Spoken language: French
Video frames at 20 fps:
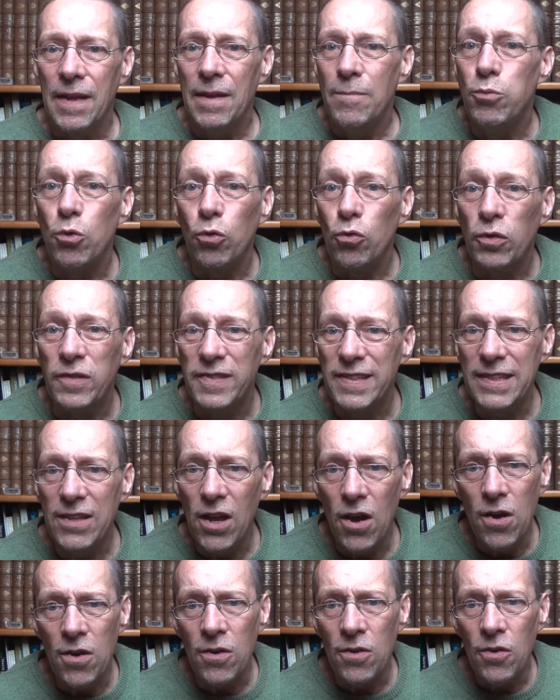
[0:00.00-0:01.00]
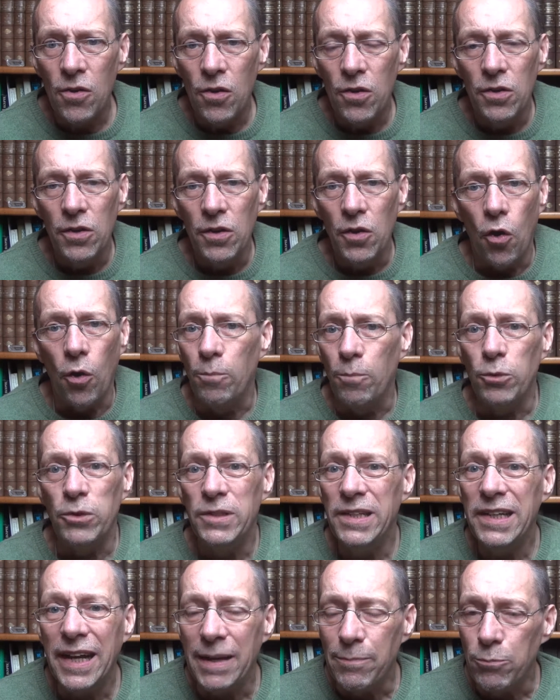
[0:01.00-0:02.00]
pour l'Occident, on peut
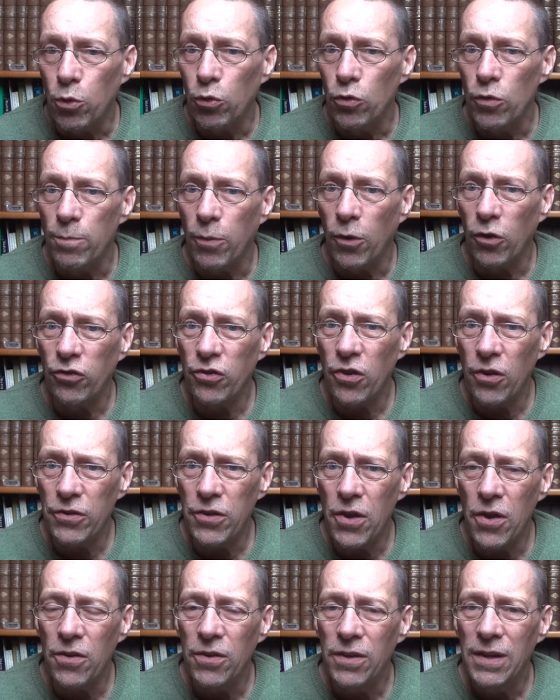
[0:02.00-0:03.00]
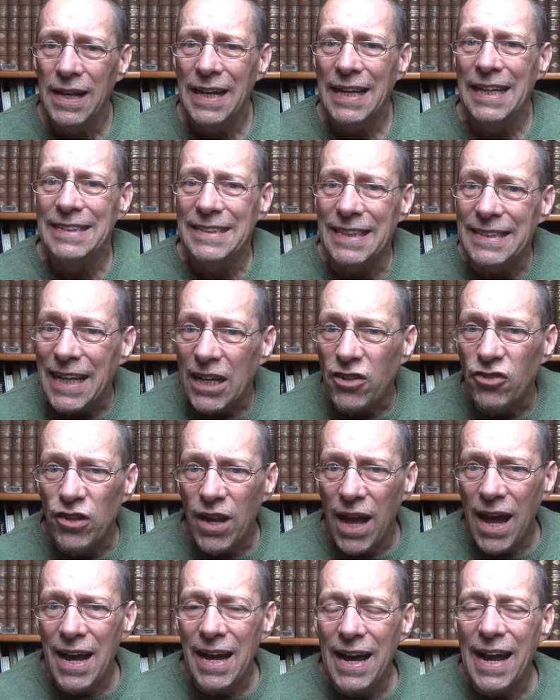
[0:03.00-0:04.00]
dire, et pour le Proche-Orient. Cet
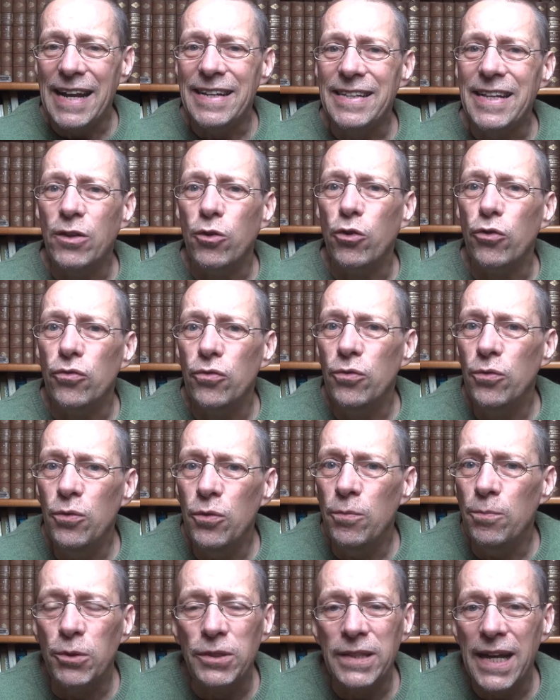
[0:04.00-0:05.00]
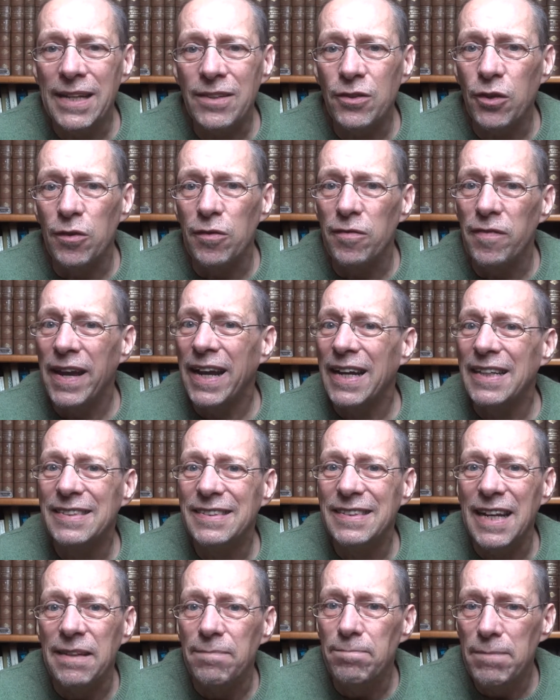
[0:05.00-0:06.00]
âge-là a été connu peut-être vers
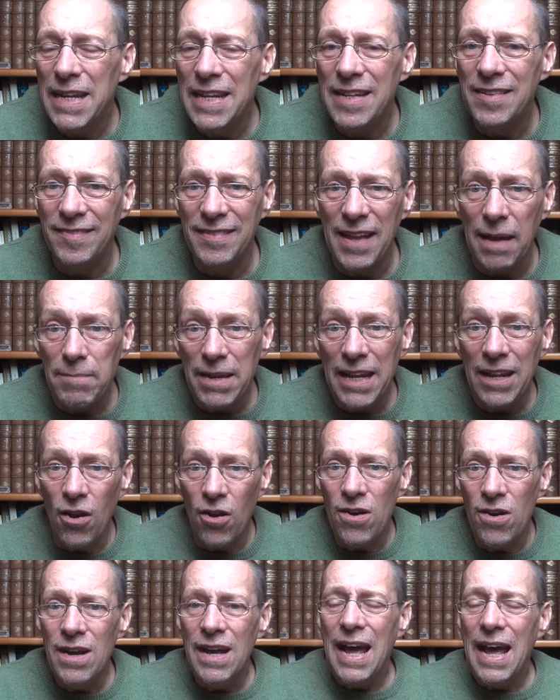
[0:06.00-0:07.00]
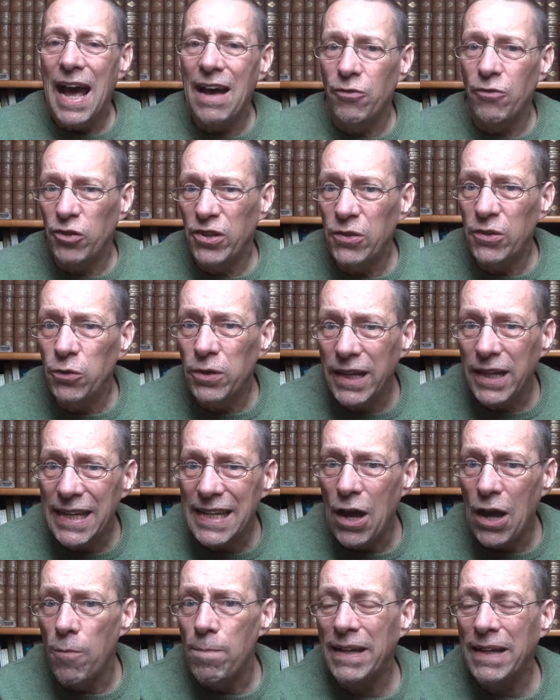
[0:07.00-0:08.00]
7000, 5000 ans avant
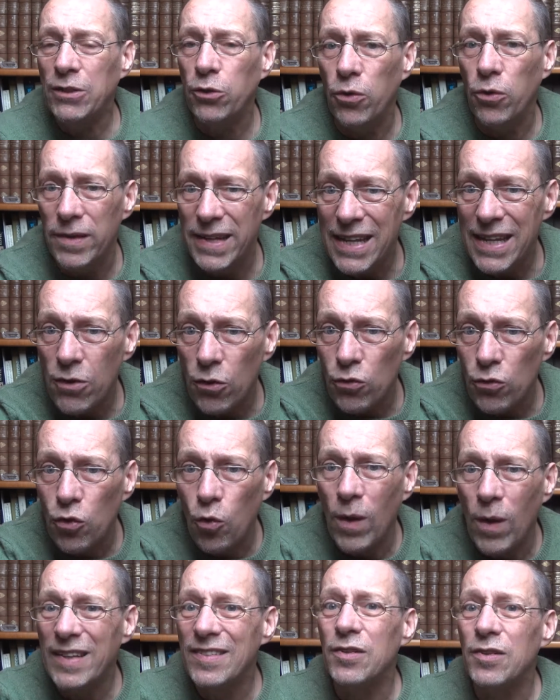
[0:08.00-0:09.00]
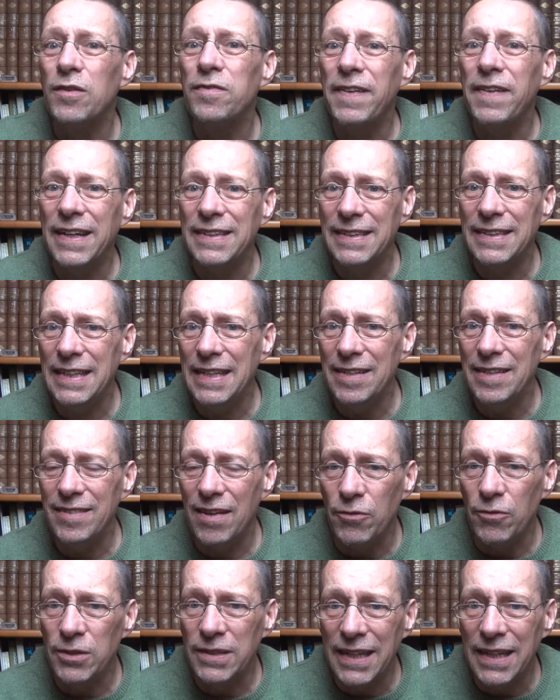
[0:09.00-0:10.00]
Jésus-Christ, en particulier dans le croissant fertile, ça
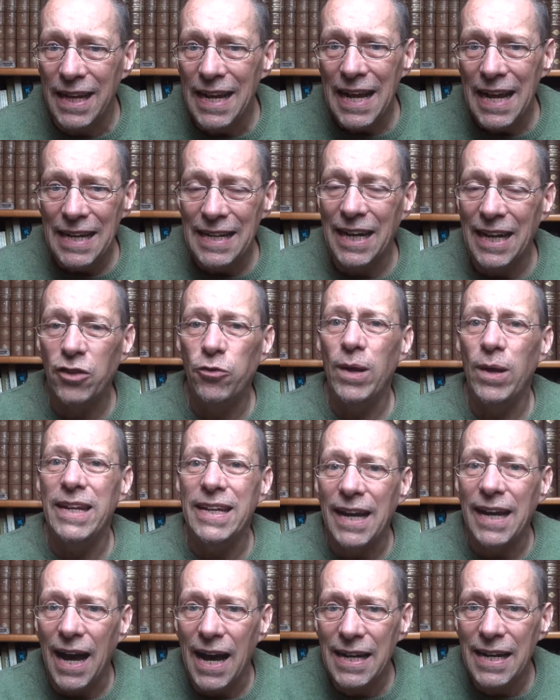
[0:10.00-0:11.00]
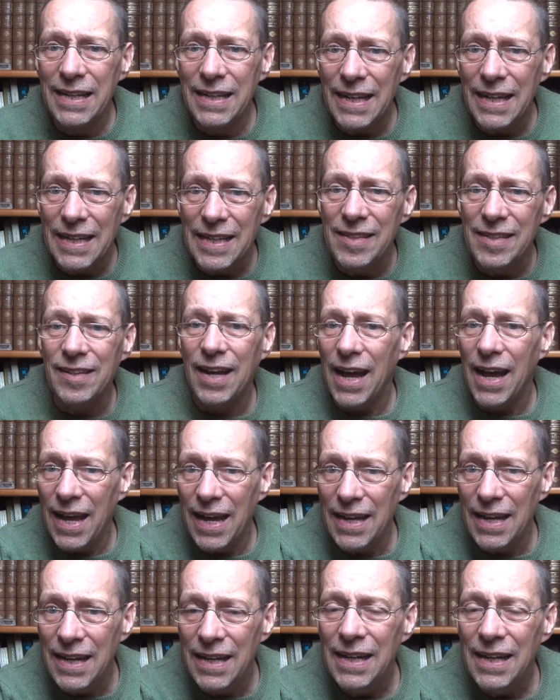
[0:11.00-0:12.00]
veut dire l'actuel Irak,
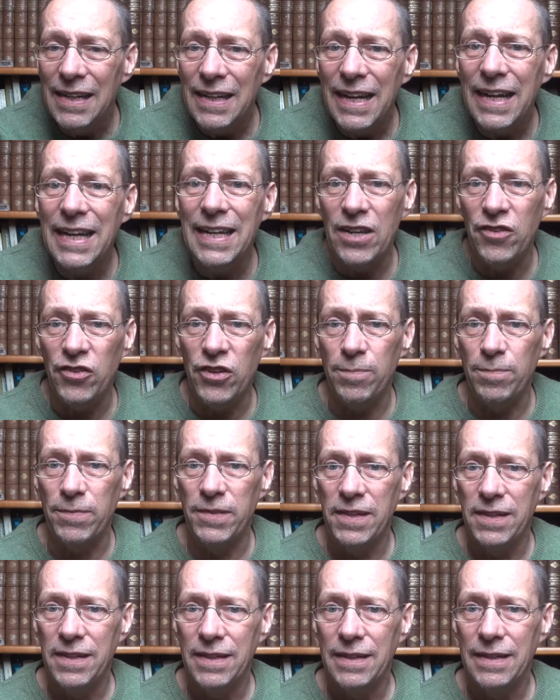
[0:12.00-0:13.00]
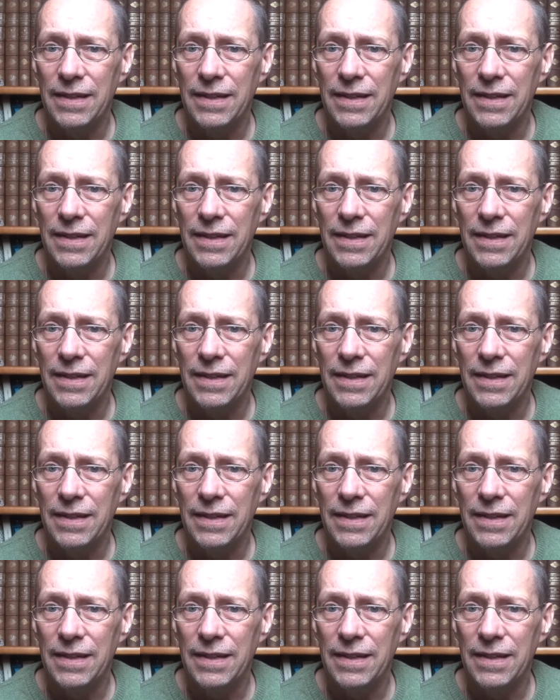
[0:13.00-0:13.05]
Israël et l'Égypte.